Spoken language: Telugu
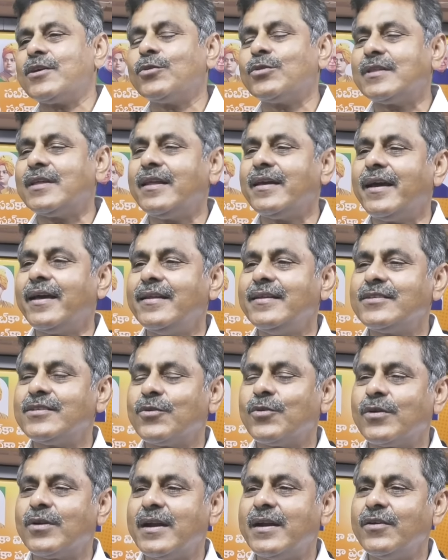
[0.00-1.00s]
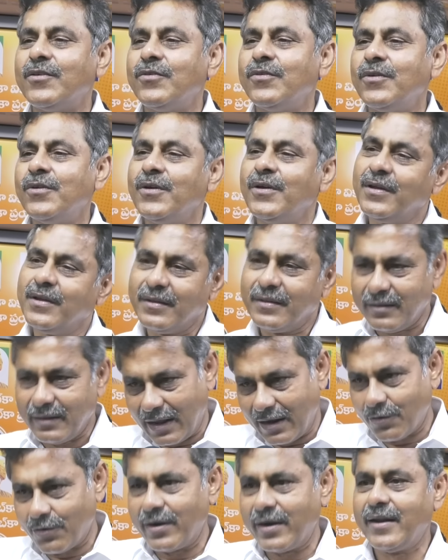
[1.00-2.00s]
సౌత్ తెలంగాణ నుంచి కొట్లాడు
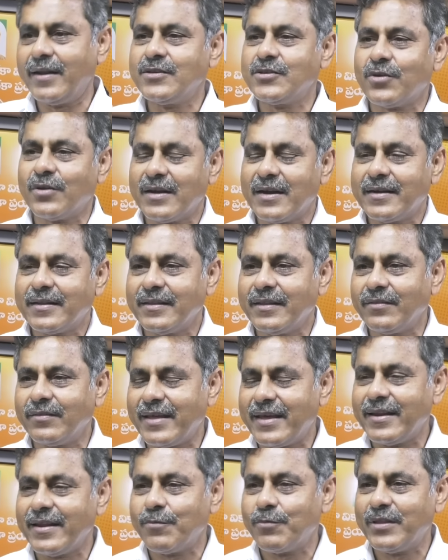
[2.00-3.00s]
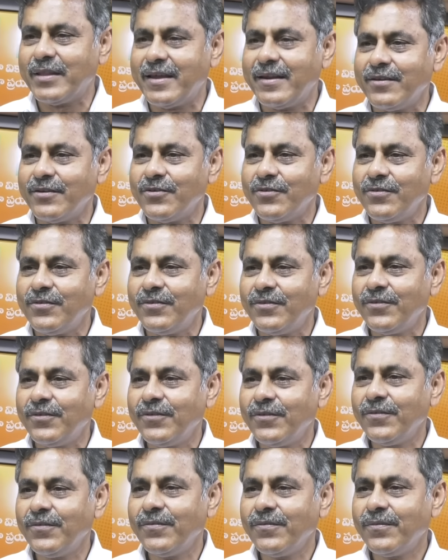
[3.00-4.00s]
నల్గొండ నుంచి కొట్లాడుతాను ధైర్యం ఉందా నీకు
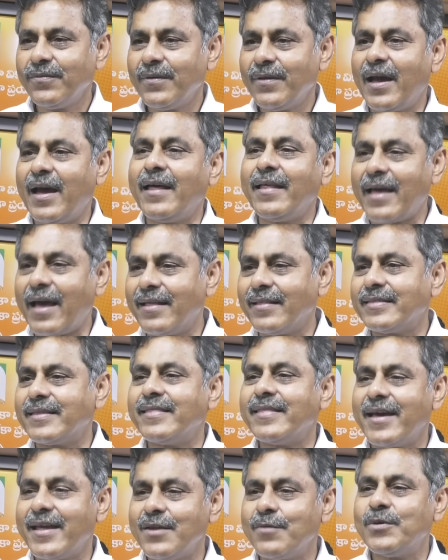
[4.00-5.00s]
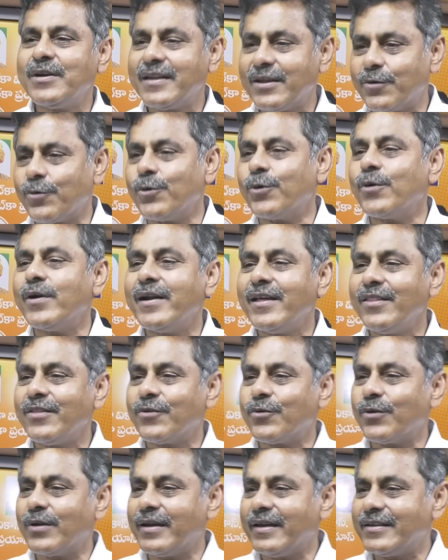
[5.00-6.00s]
అంత ధైర్యం ఉంటే రెండు రెండు
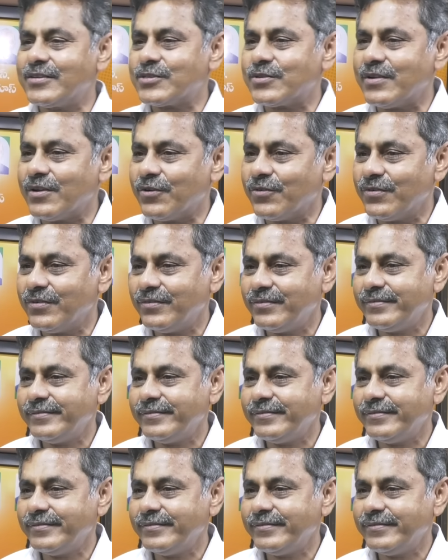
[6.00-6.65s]
ఎందుకు ఇస్తున్నావు